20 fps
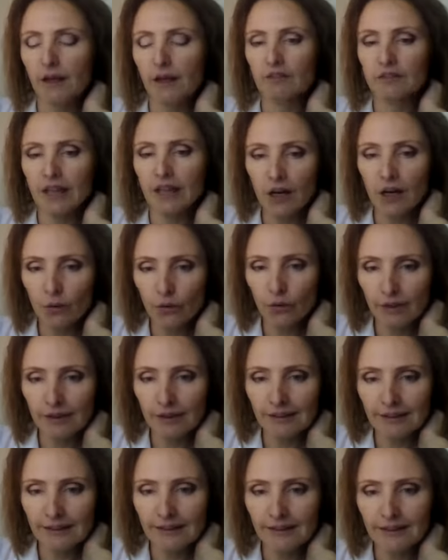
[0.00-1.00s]
Второе –
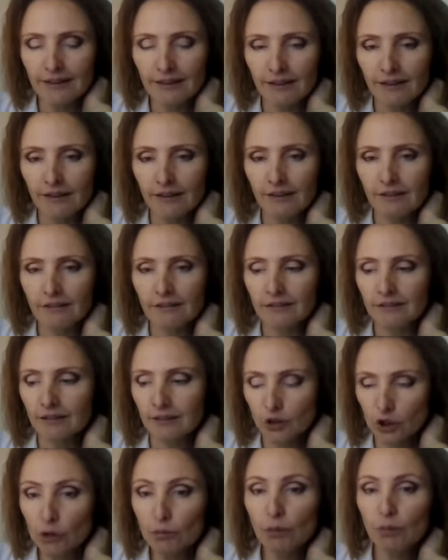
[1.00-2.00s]
это
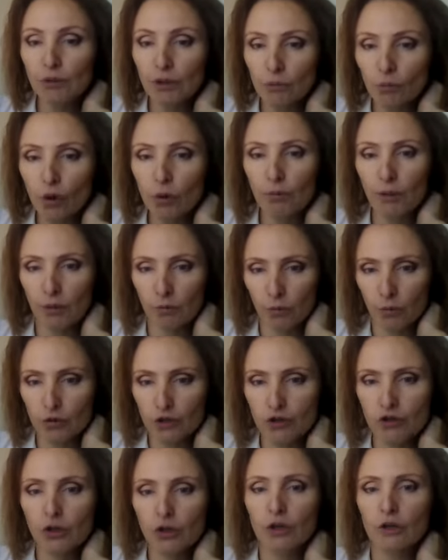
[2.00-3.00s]
кто бы мне мог
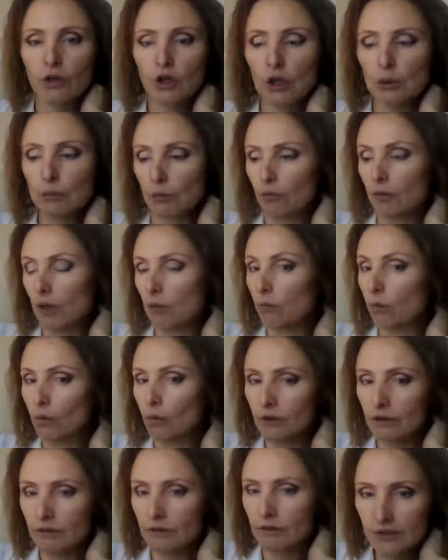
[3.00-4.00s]
помочь, кто бы меня
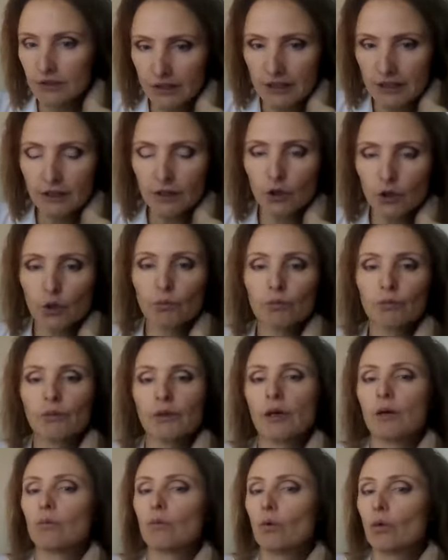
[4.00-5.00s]
мог довести, кто бы
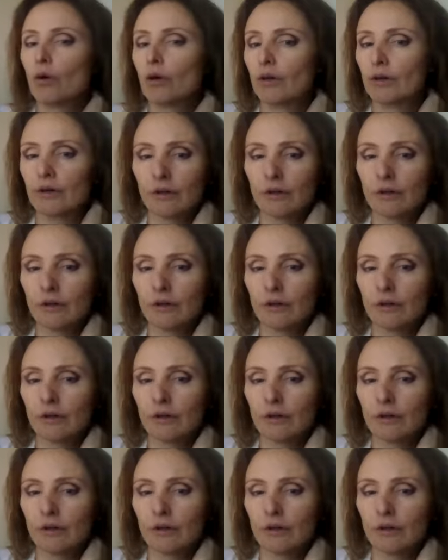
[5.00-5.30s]
меня мог